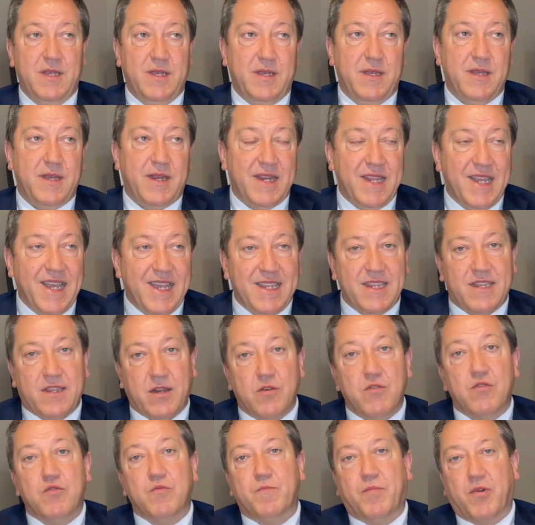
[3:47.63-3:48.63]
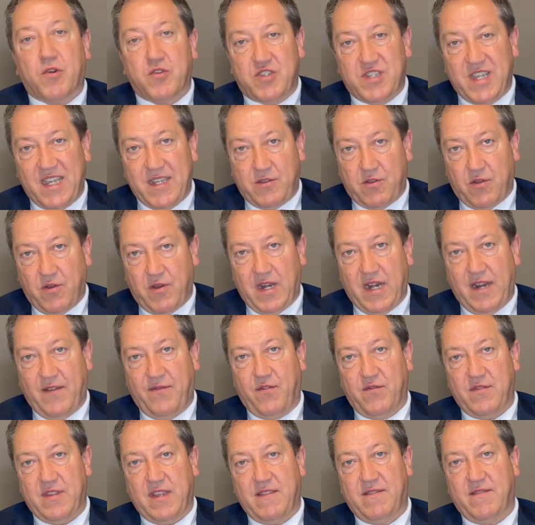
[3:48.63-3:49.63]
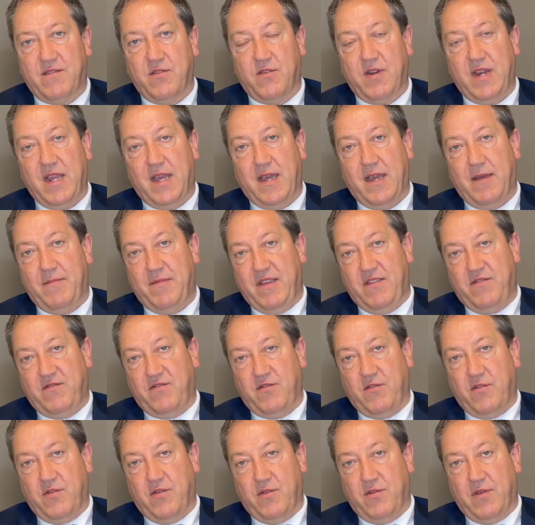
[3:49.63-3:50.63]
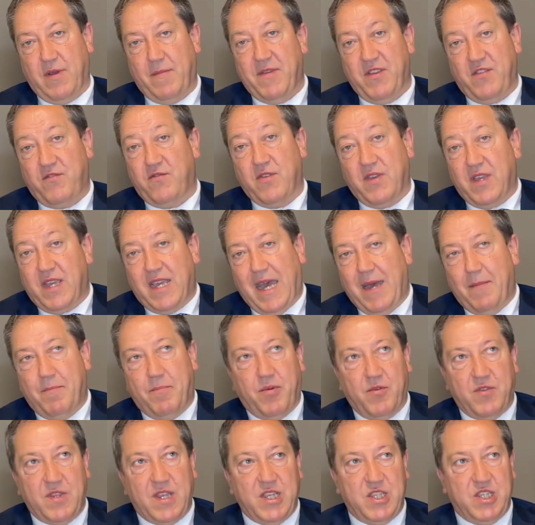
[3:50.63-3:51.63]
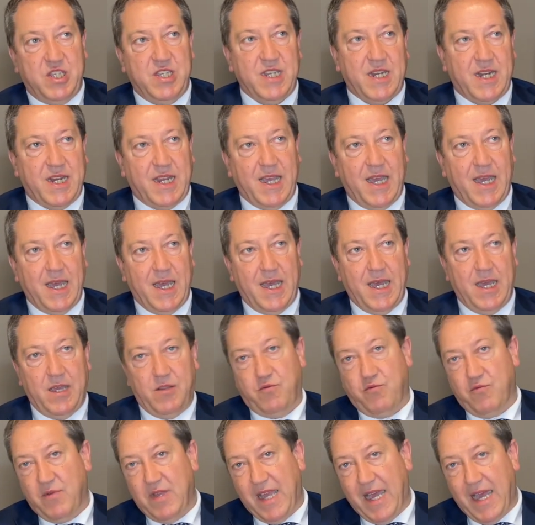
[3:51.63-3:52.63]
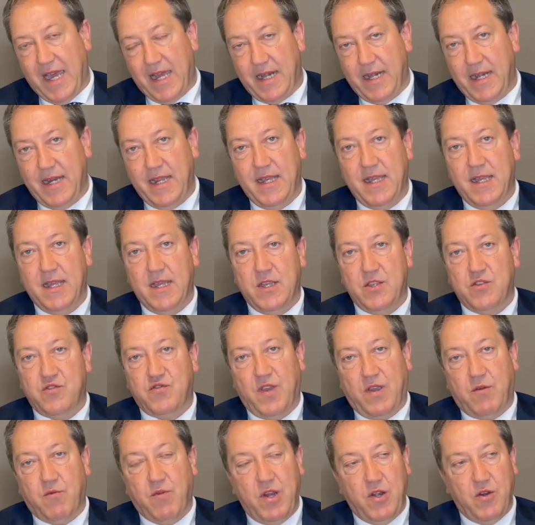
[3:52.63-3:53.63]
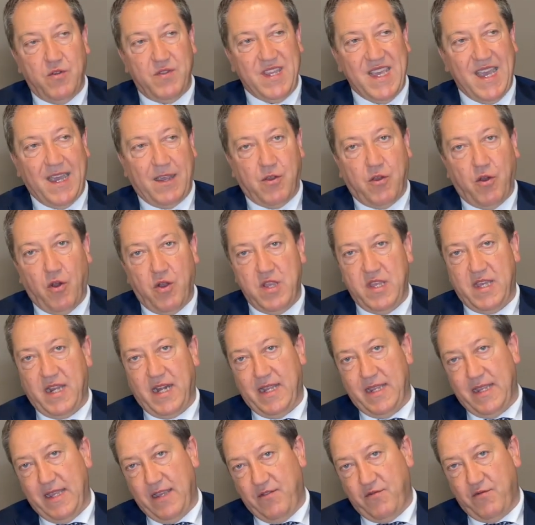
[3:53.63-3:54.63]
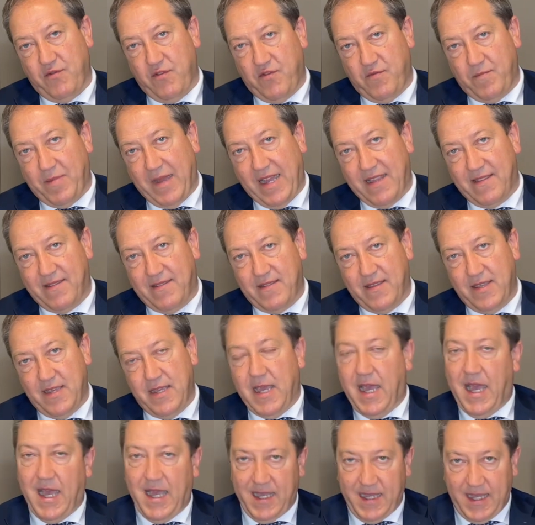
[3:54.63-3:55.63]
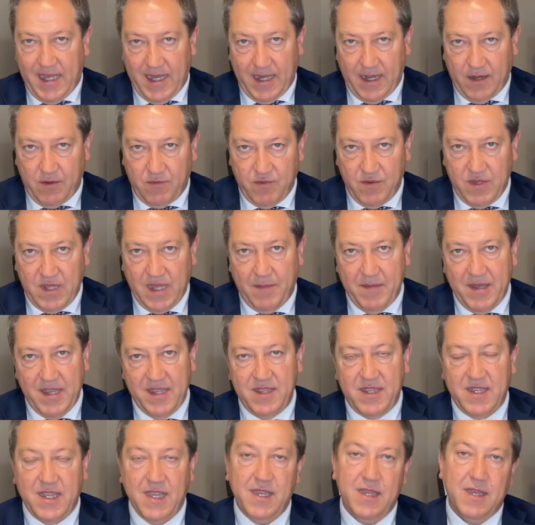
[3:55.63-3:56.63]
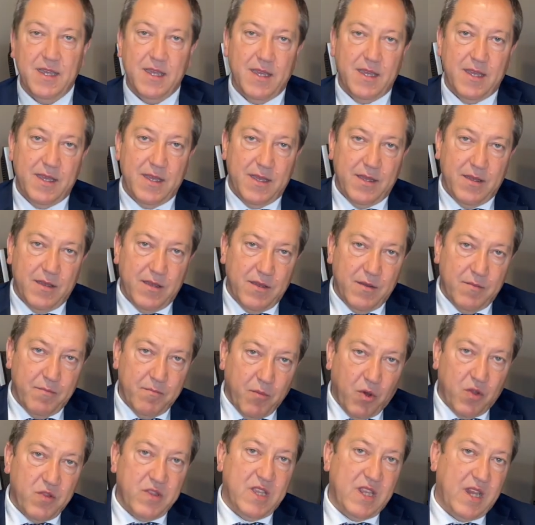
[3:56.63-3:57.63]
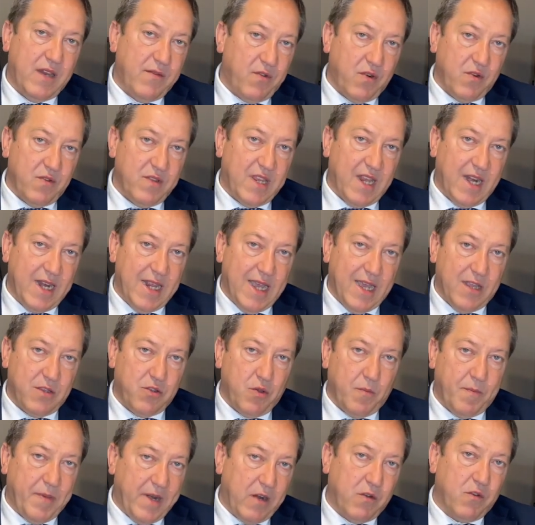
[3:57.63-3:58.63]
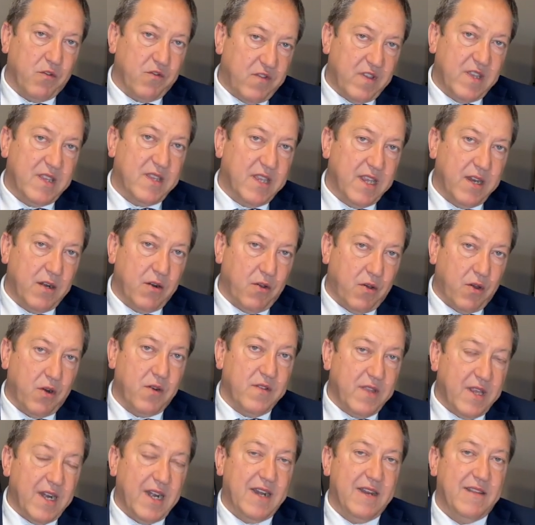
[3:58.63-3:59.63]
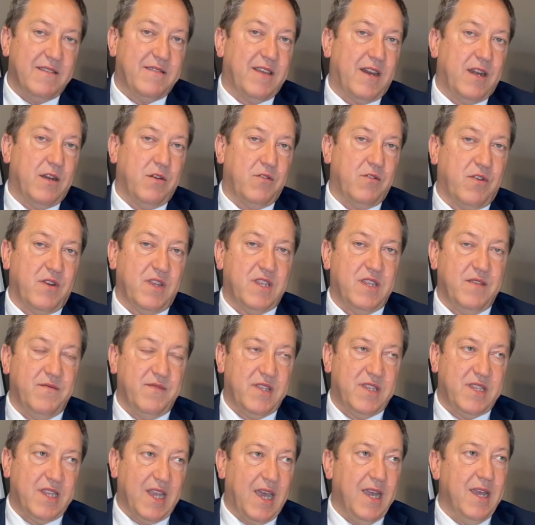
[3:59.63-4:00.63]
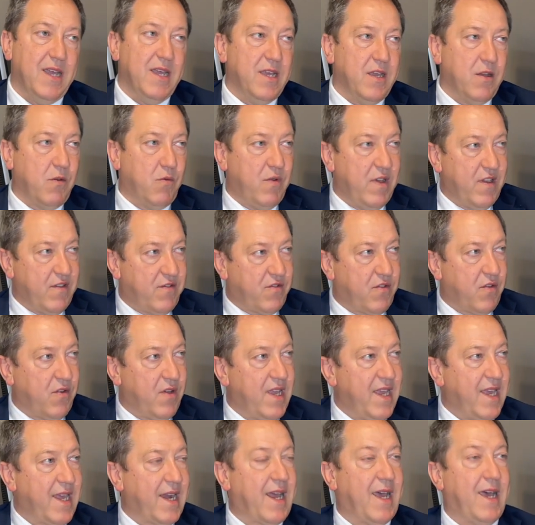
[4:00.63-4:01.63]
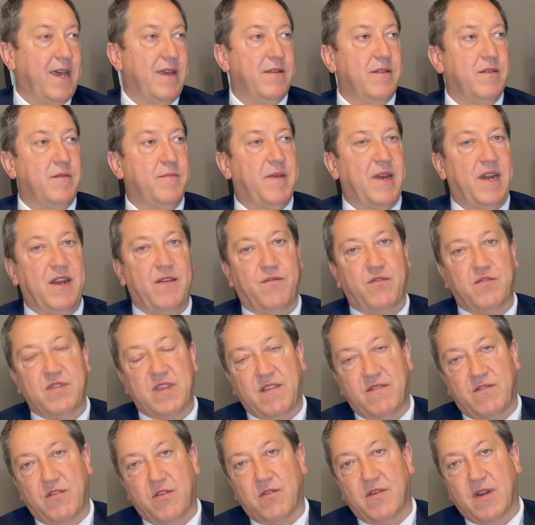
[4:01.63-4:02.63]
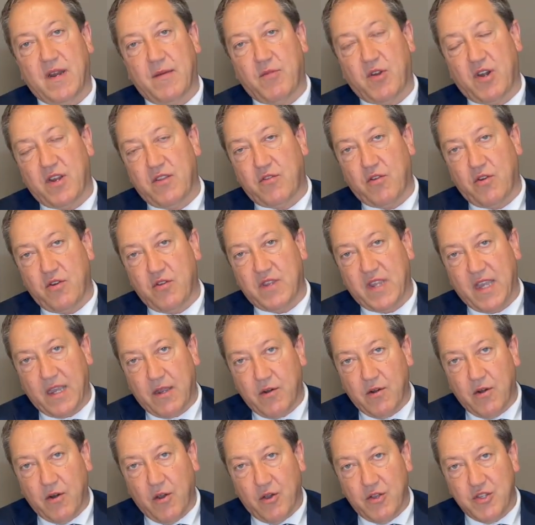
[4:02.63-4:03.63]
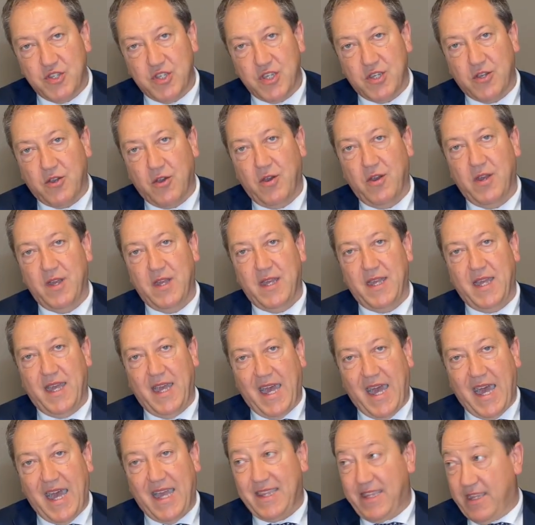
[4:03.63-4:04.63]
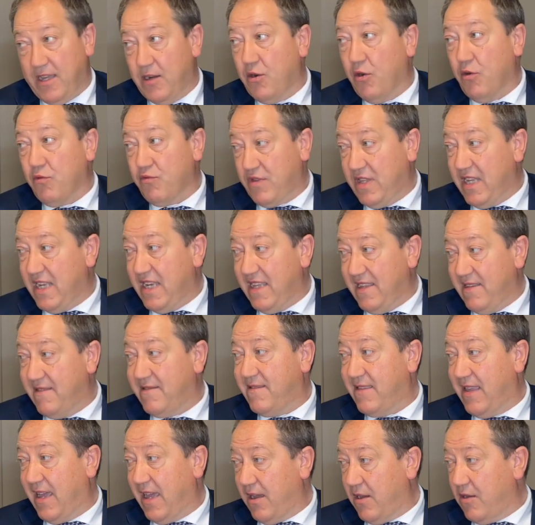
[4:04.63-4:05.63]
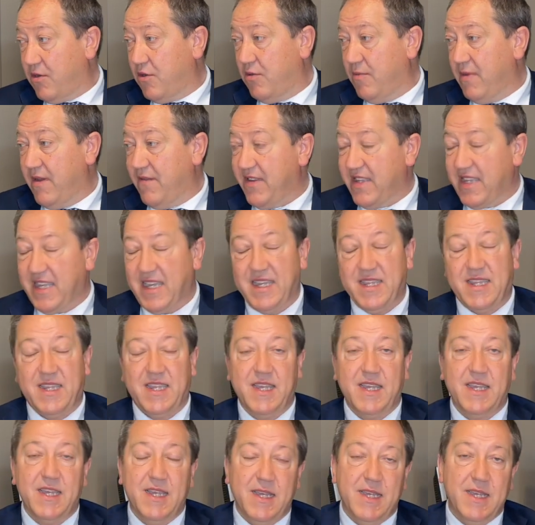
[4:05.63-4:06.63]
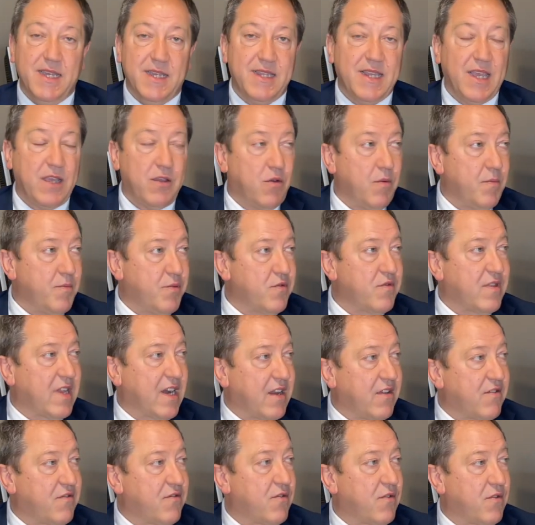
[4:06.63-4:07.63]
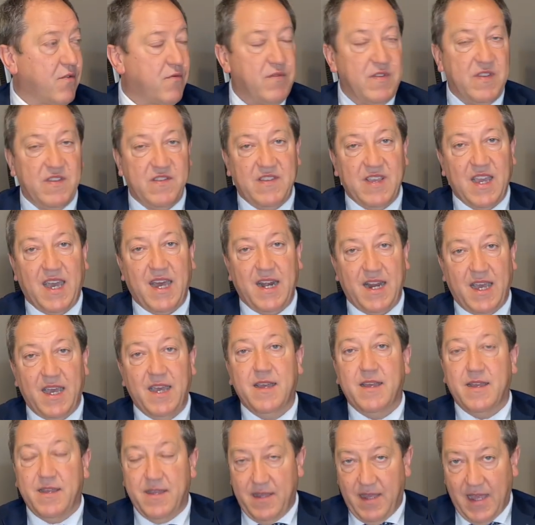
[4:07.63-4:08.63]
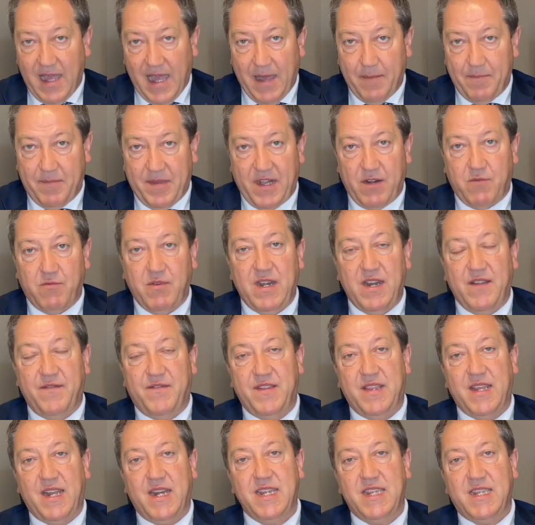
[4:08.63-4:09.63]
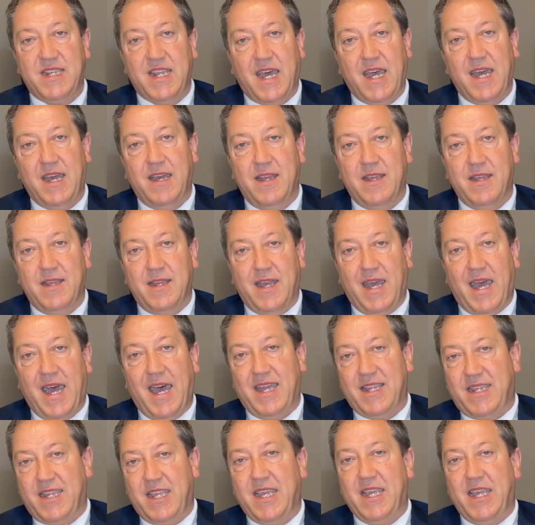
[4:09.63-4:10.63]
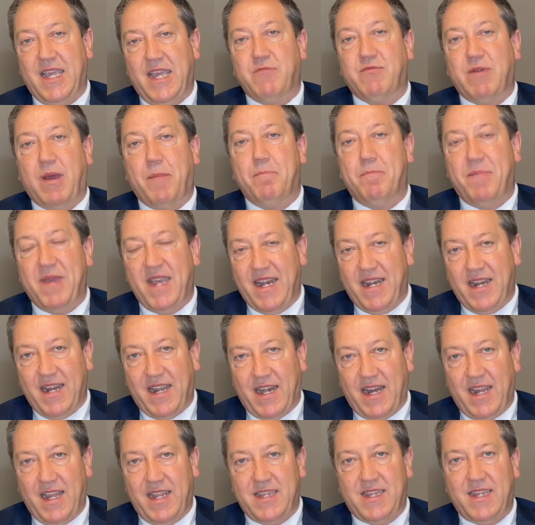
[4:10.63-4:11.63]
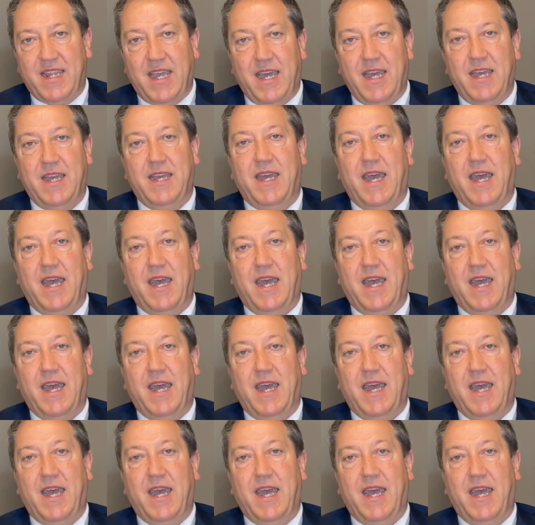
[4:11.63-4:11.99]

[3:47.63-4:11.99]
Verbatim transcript: rientrano in un progetto che la Fondazione ha messo, ha messo, in campo da circa due anni, cioè quello di accogliere nei suoi spazi, anche gratuitamente, mondi del volontariato per consentir loro di realizzare le attività. Questo era eh, per la Fondazione un laboratorio tecnologico, ATE lo utilizza, come vedete dai computer che sono qui in sala, per quelle finalità. ATE è una bella realtà,